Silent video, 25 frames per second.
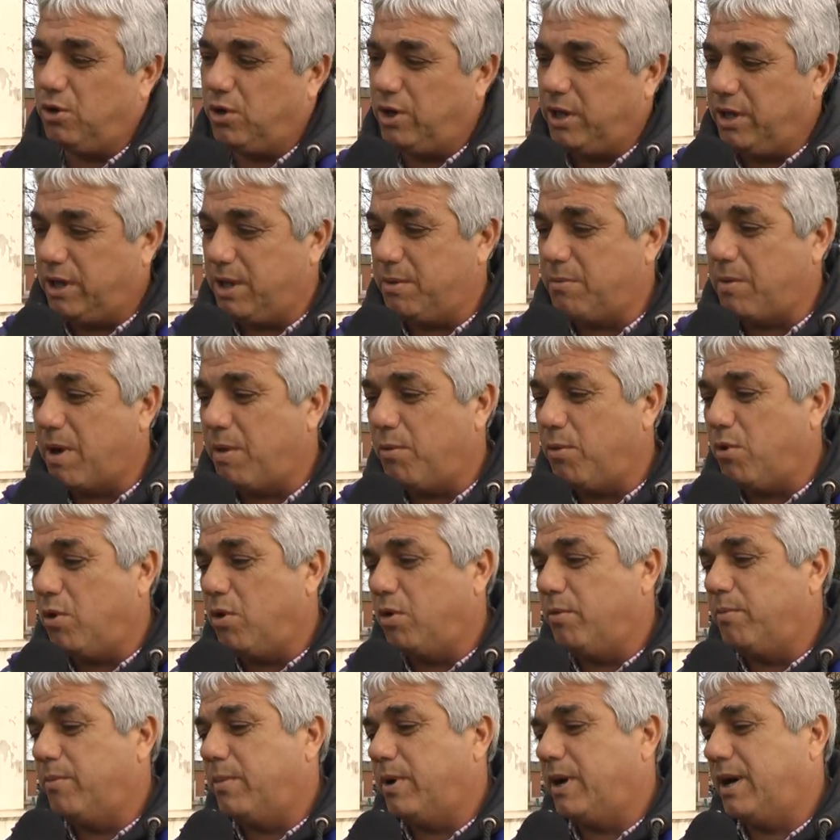con el tema
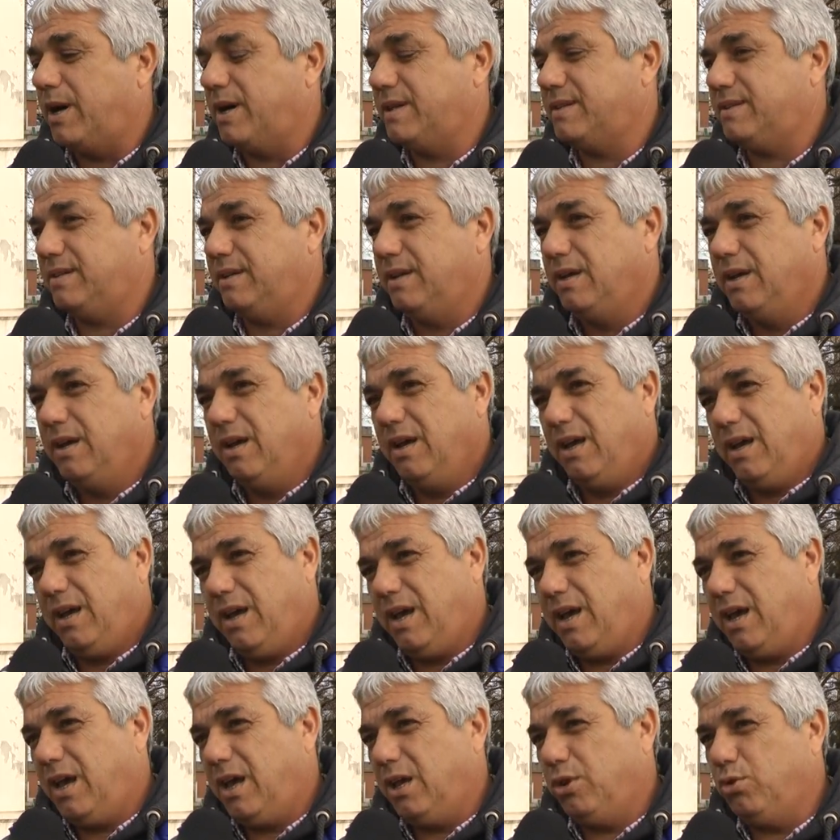bombas,
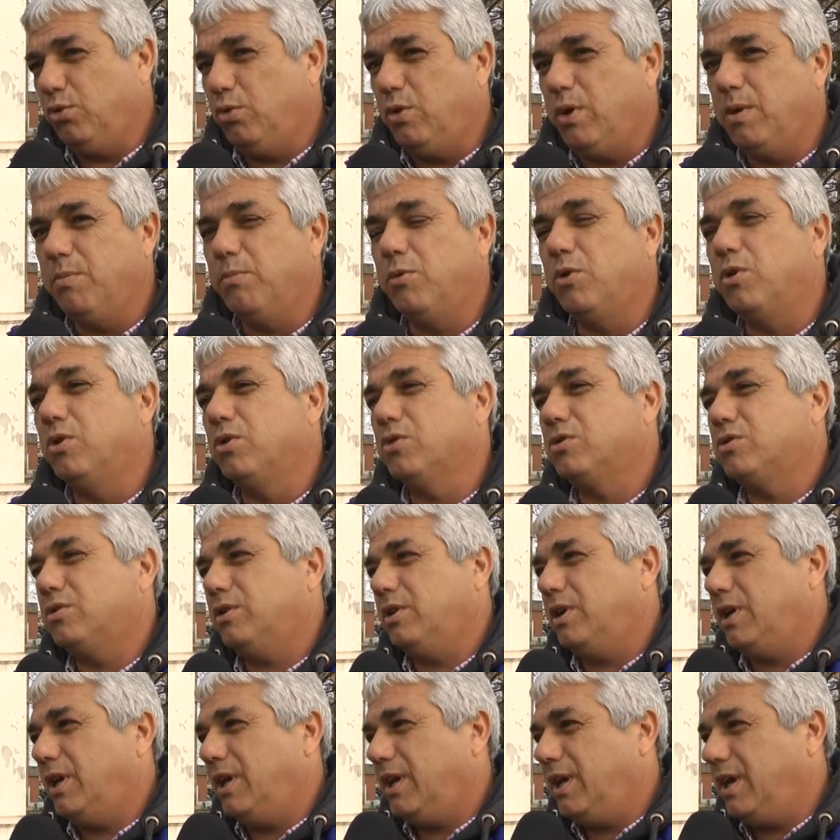estuvimos,
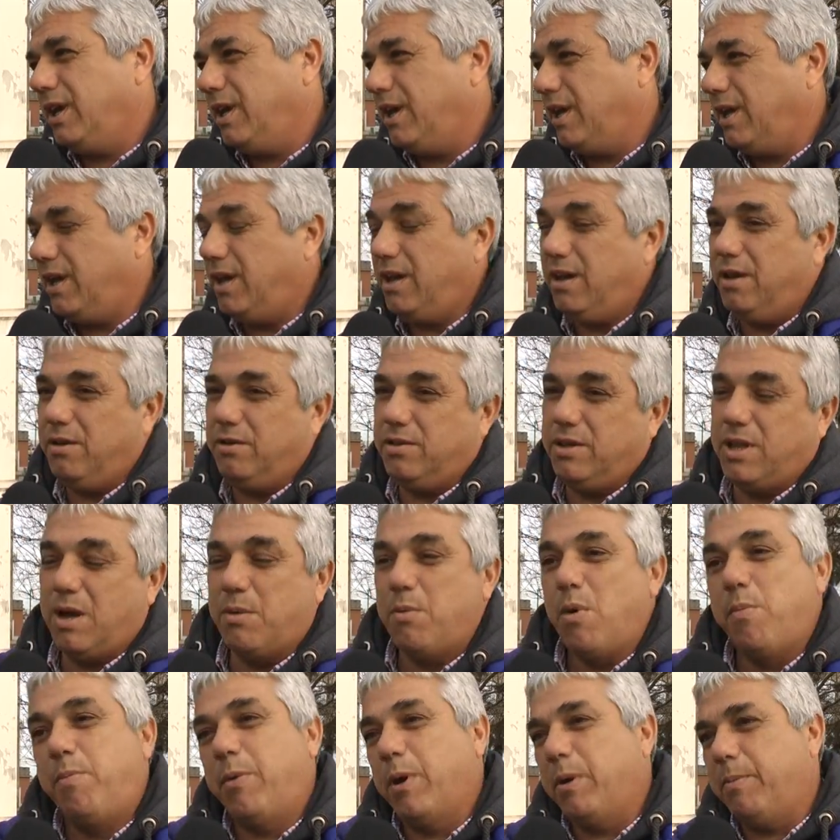
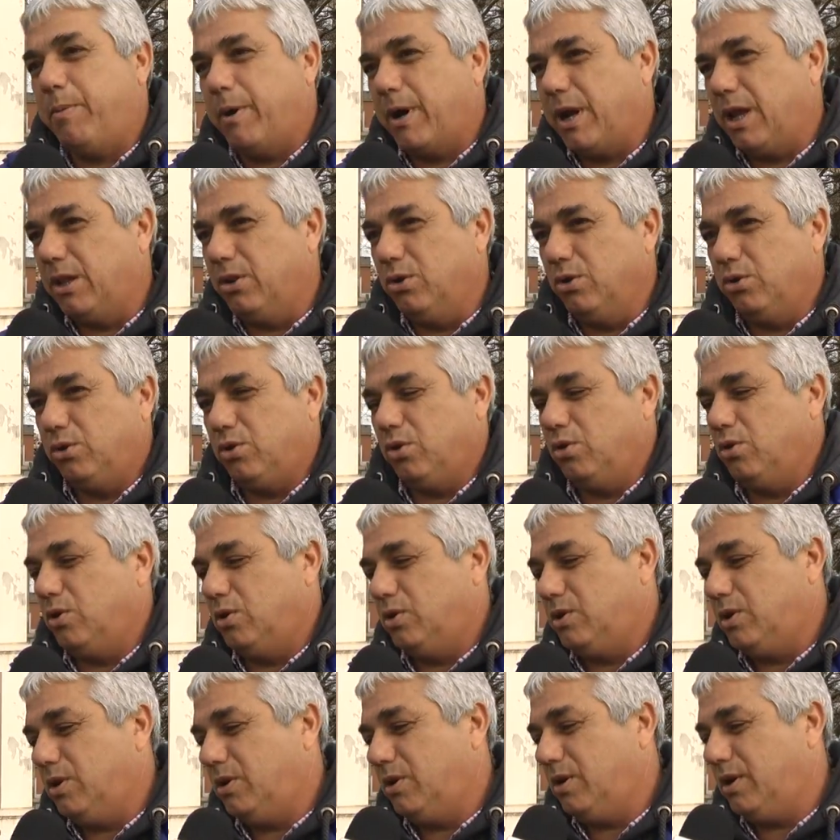estamos preparando
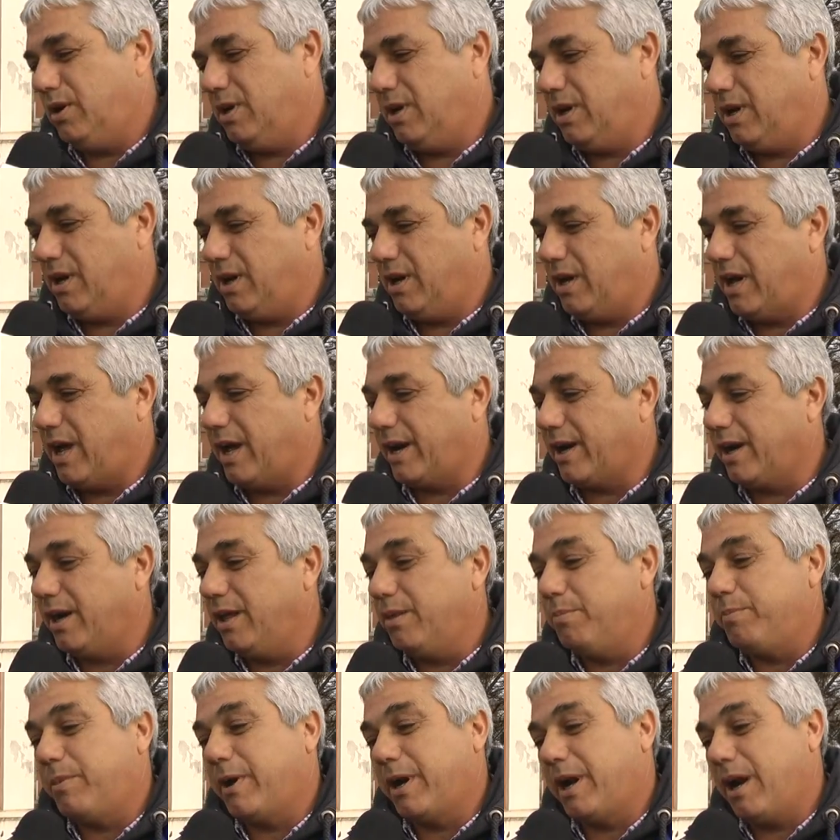toda la
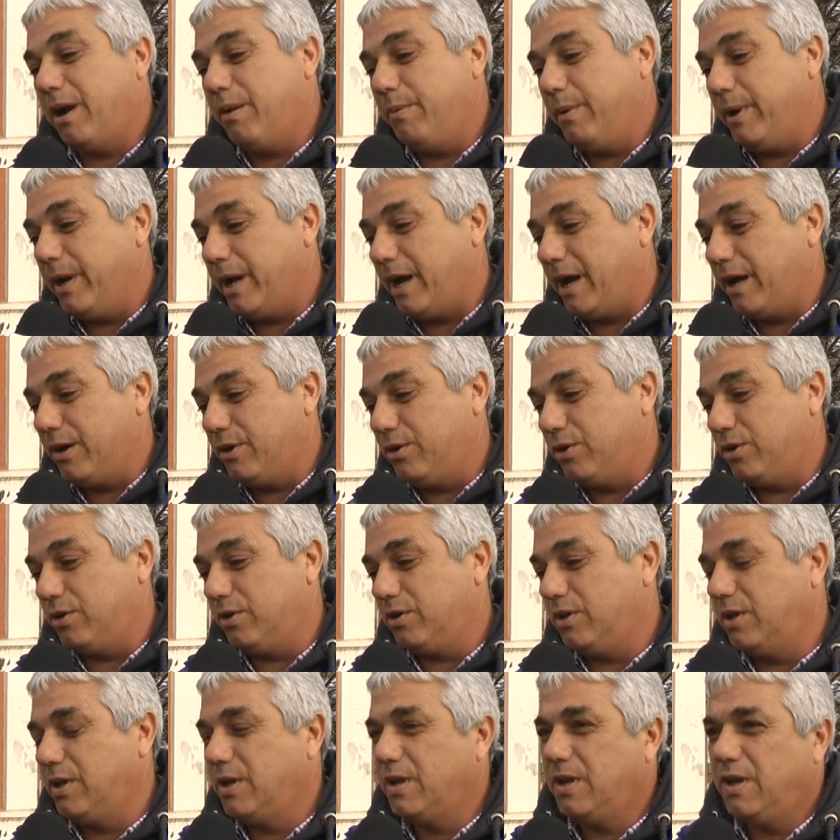red para el
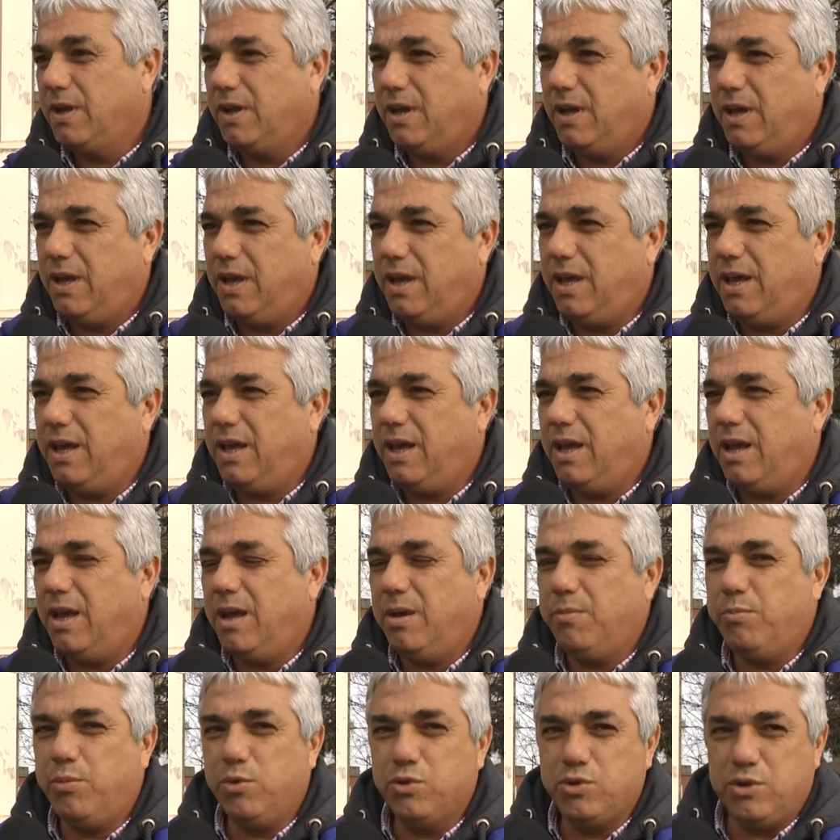verano,
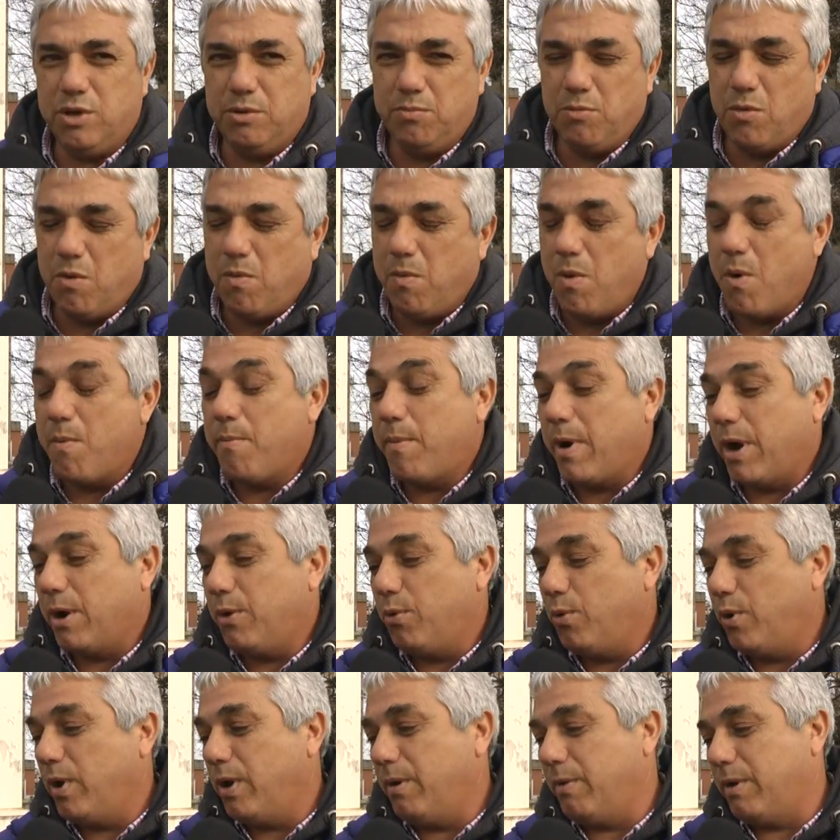pusimos bombas
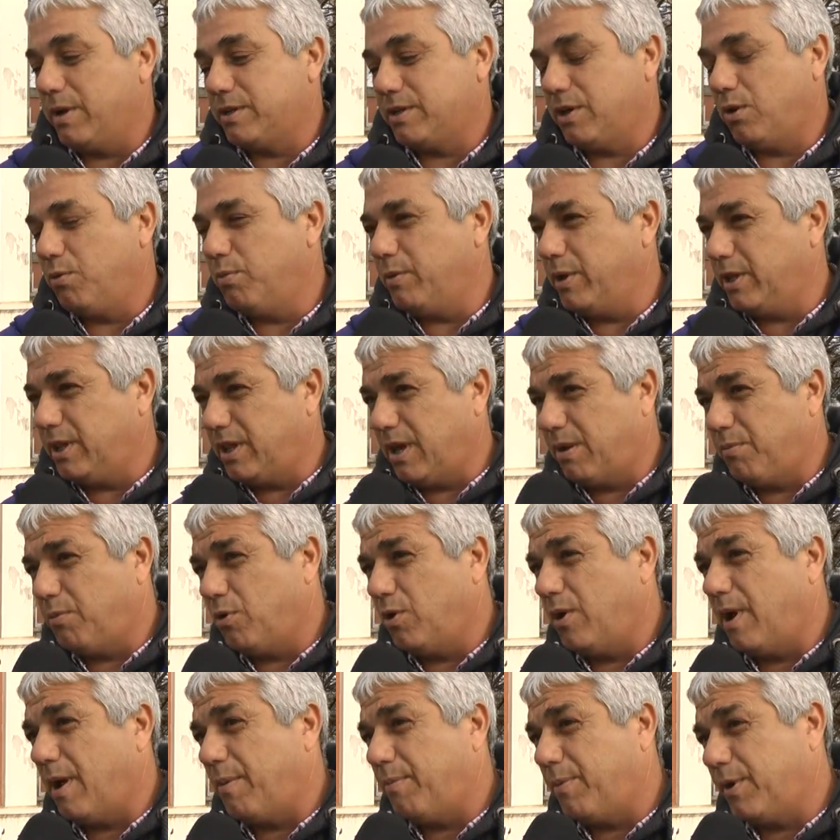nuevas,
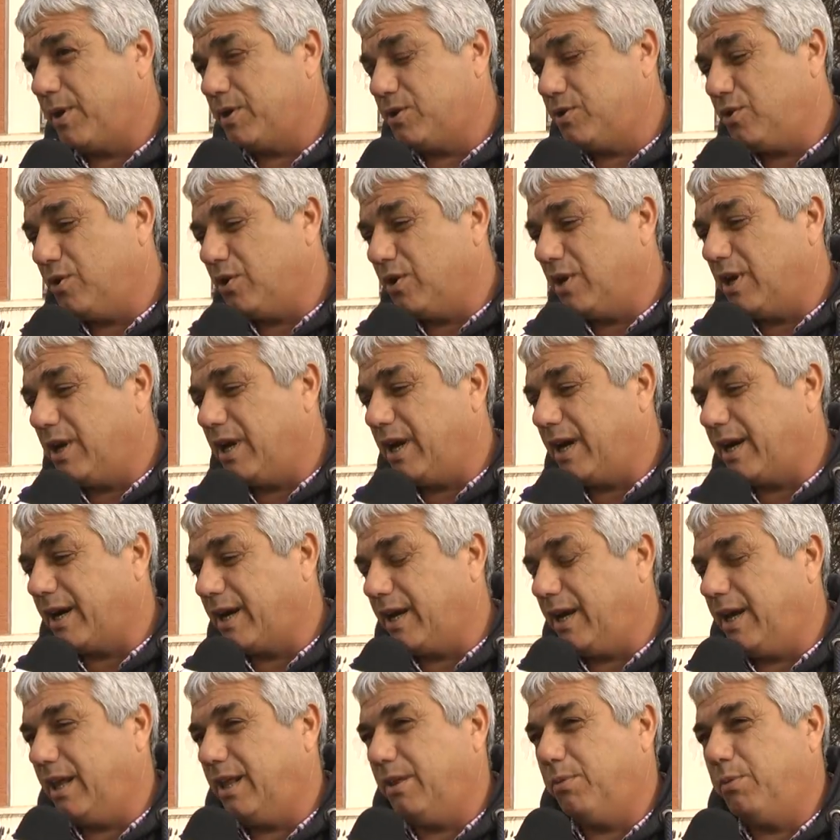aumentamos la presión en la
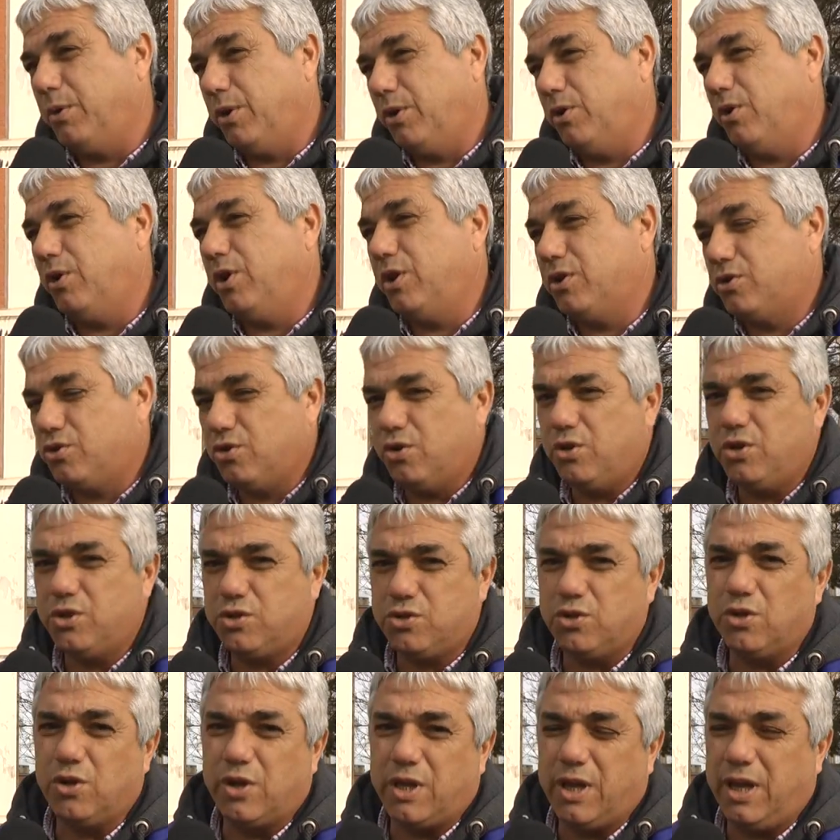red, bueno, eso
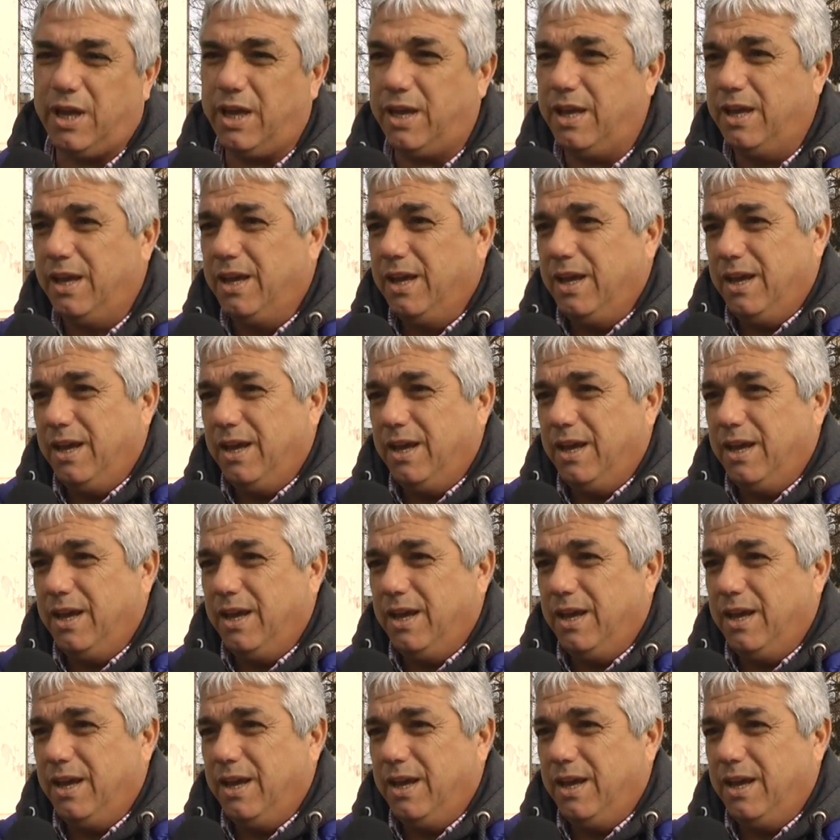hizo que,